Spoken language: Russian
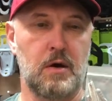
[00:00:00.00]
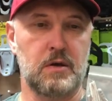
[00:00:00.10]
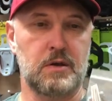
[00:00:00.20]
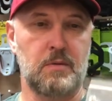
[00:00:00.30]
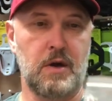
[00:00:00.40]

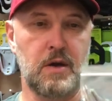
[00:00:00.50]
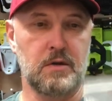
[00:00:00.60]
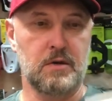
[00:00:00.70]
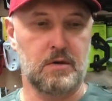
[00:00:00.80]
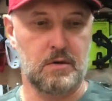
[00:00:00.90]

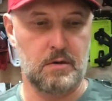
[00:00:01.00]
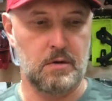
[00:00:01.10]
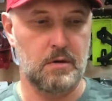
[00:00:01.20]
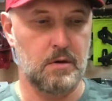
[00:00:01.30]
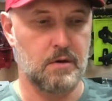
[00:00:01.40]
саморезы
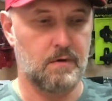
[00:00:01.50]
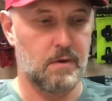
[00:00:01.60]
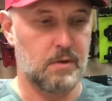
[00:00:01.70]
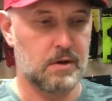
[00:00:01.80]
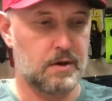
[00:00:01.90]
и
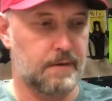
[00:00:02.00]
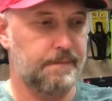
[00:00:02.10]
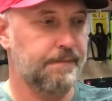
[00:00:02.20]
два болта.